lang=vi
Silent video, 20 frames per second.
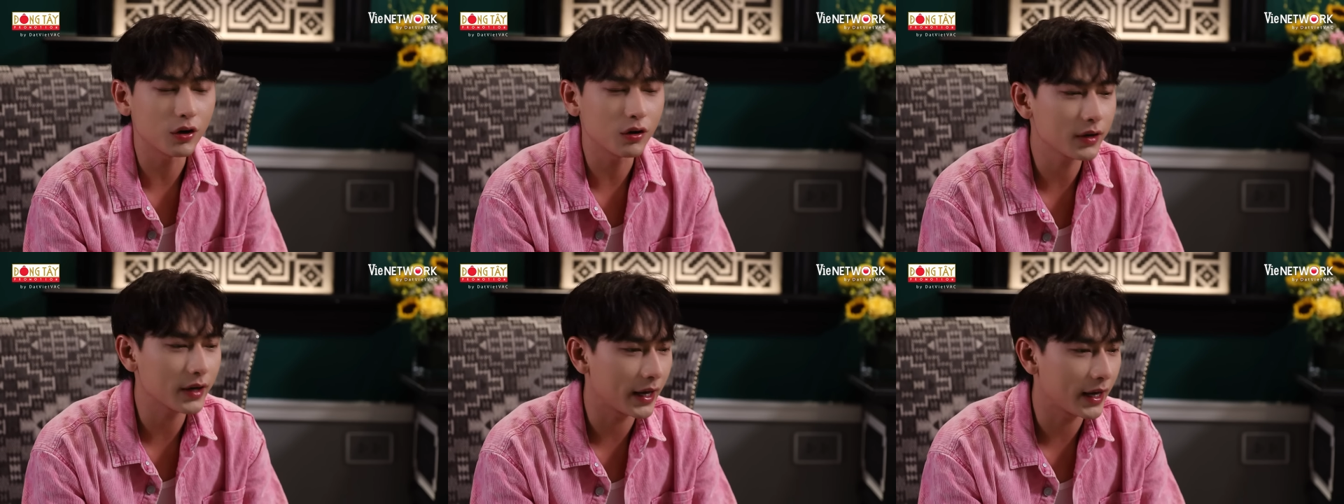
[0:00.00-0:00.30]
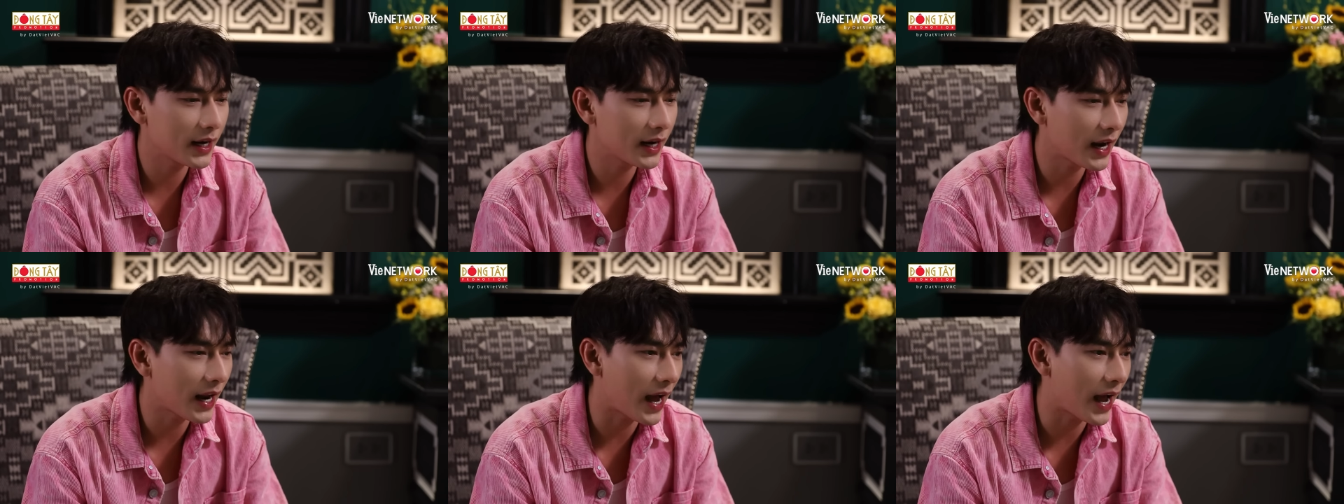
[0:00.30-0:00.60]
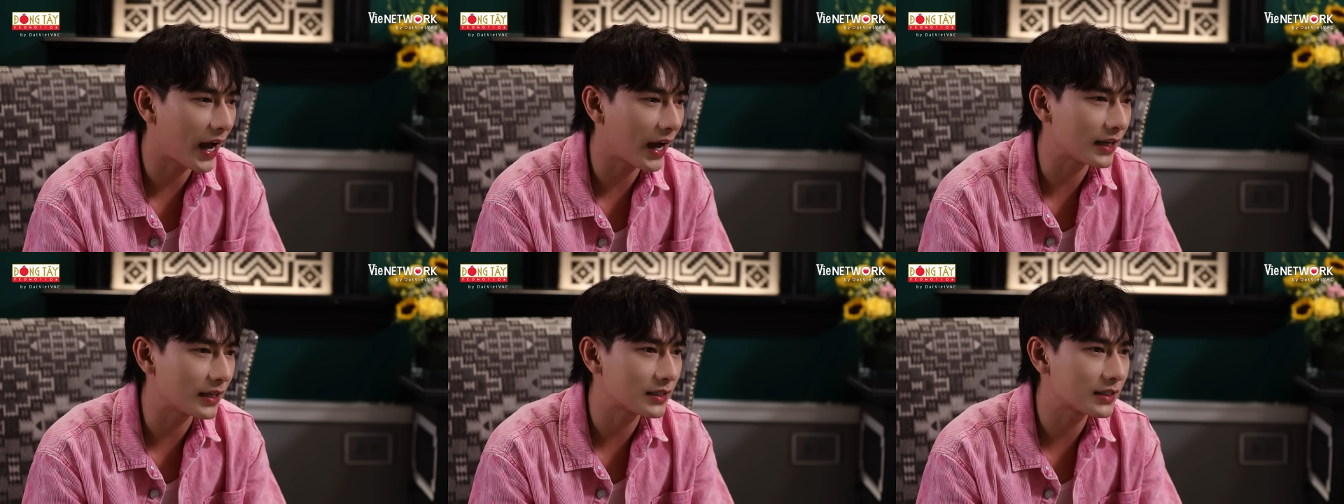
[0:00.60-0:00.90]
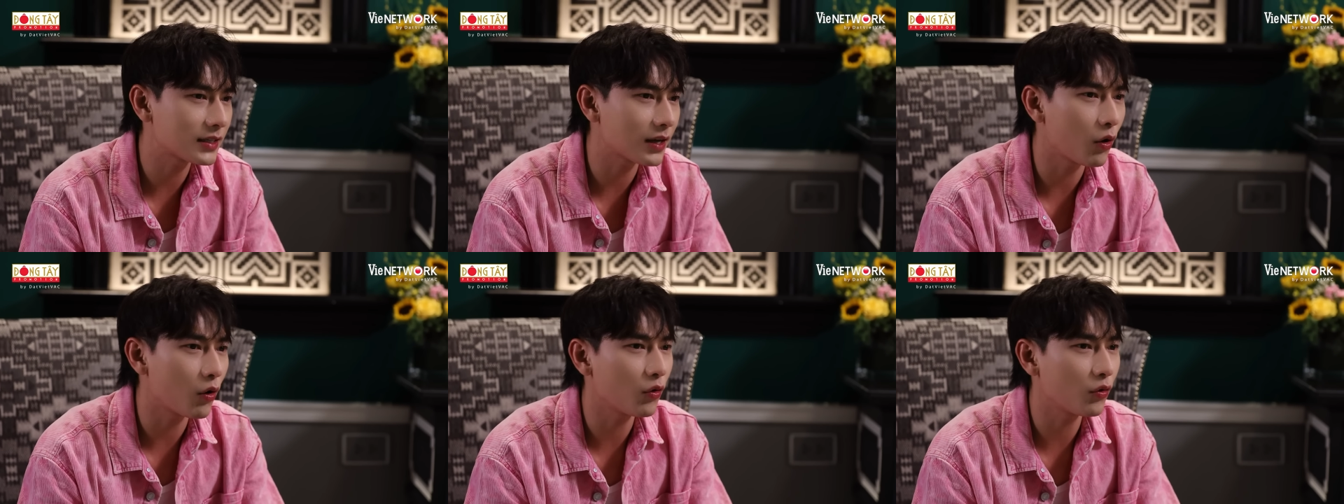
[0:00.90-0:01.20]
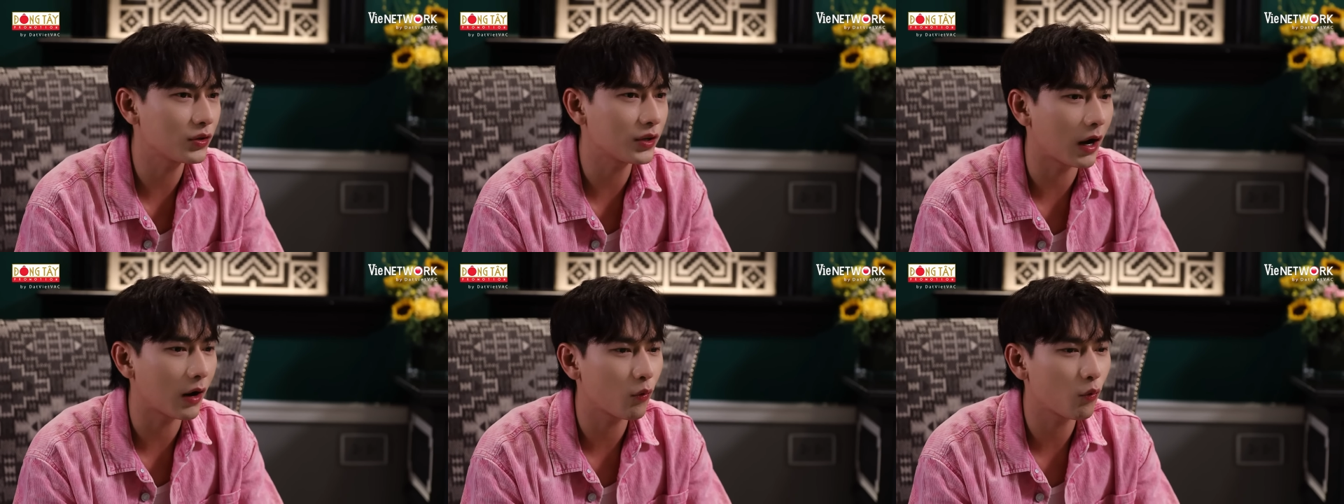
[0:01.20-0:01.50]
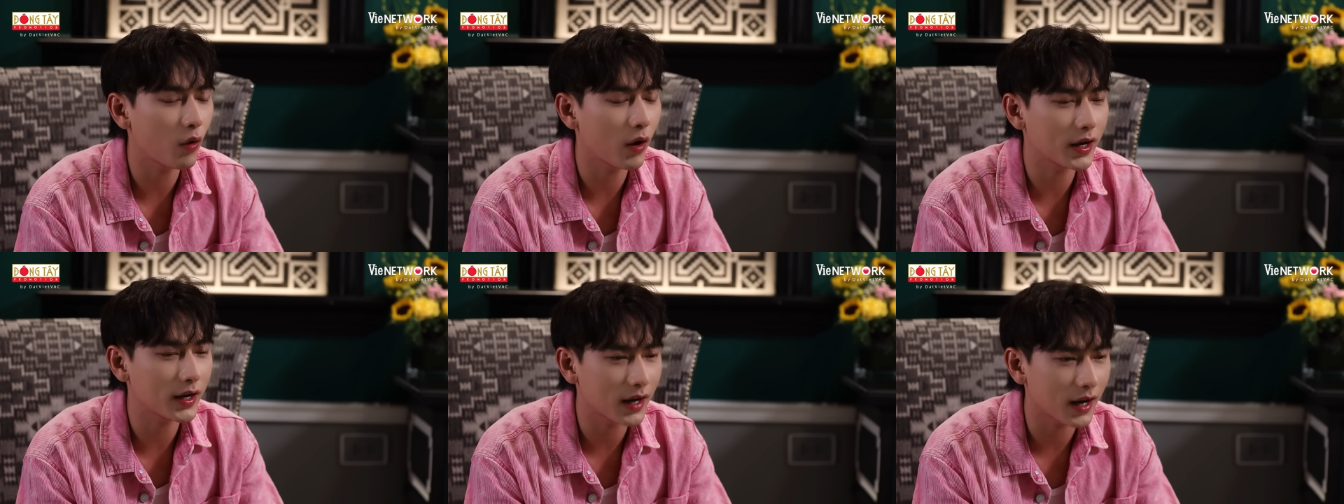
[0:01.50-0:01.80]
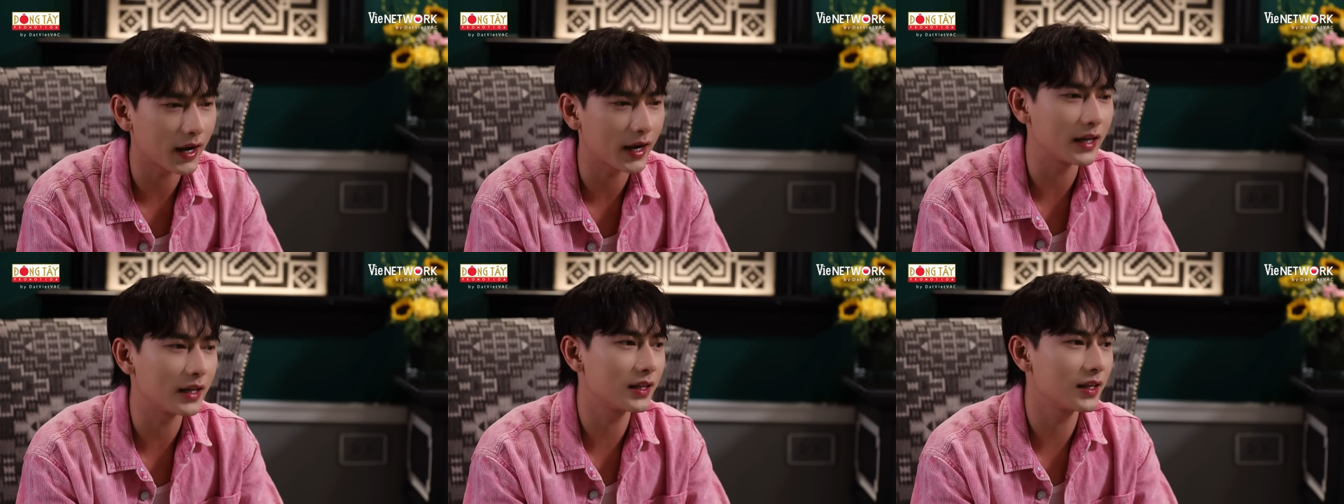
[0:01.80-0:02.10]
Có nghĩa là sau chặng quay
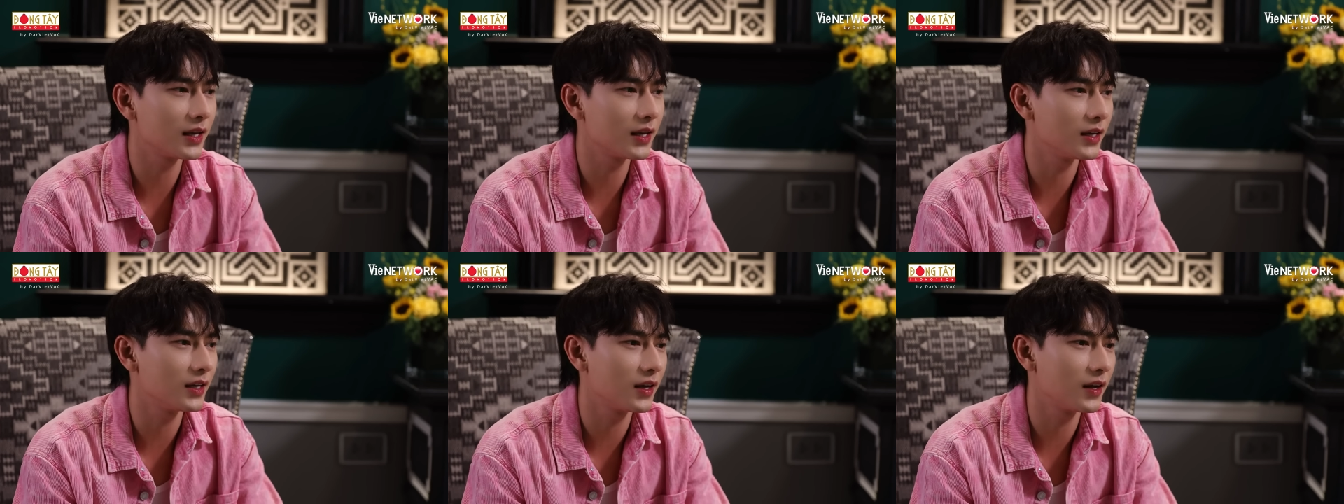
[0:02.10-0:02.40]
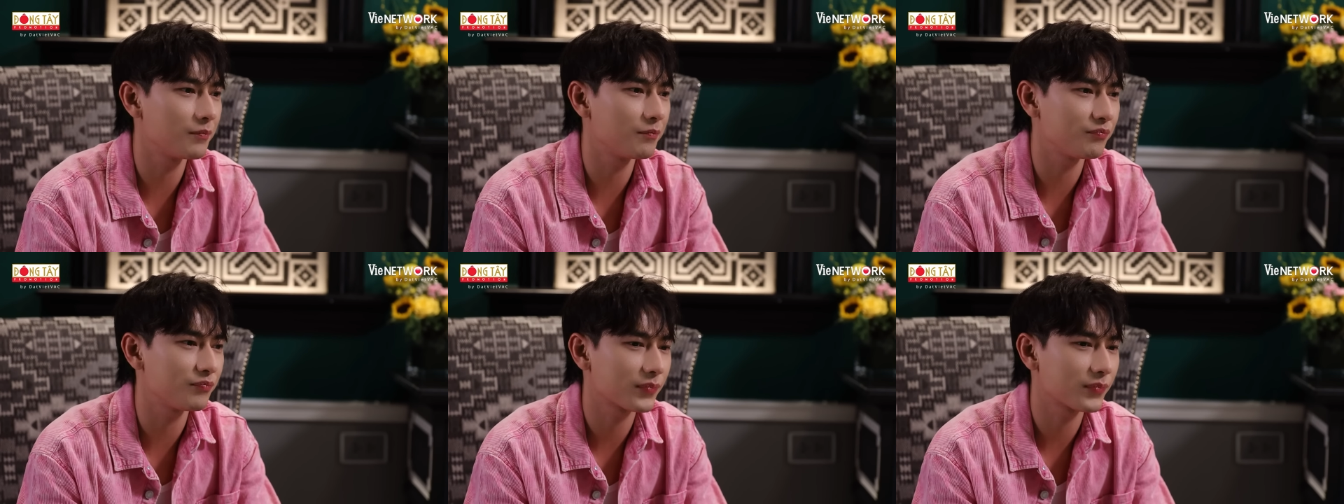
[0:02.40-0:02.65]
này thì